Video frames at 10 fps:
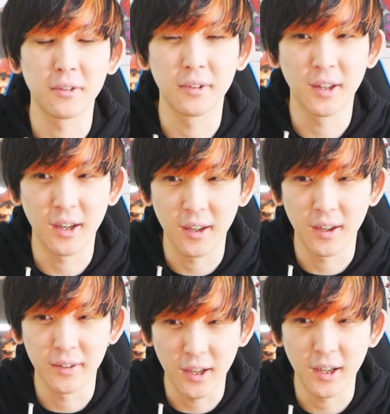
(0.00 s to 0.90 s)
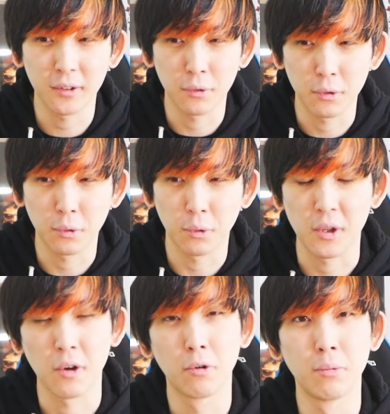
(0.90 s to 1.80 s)
んだなというところ
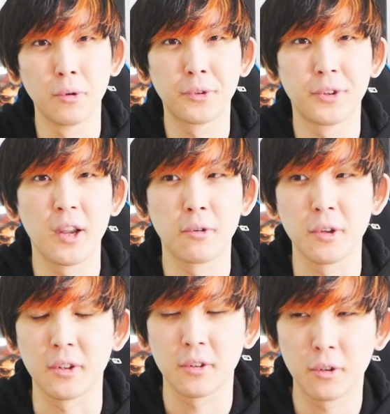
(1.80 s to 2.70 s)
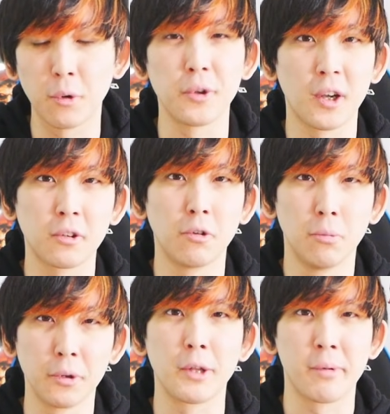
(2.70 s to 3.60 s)
で、思ったよりすごいなと
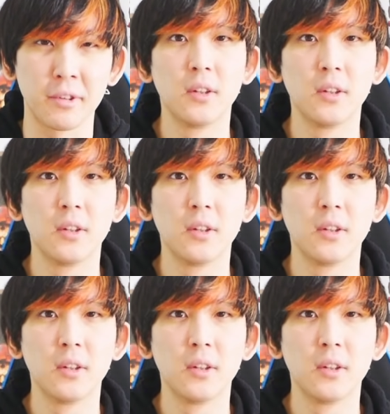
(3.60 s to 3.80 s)
思ってます。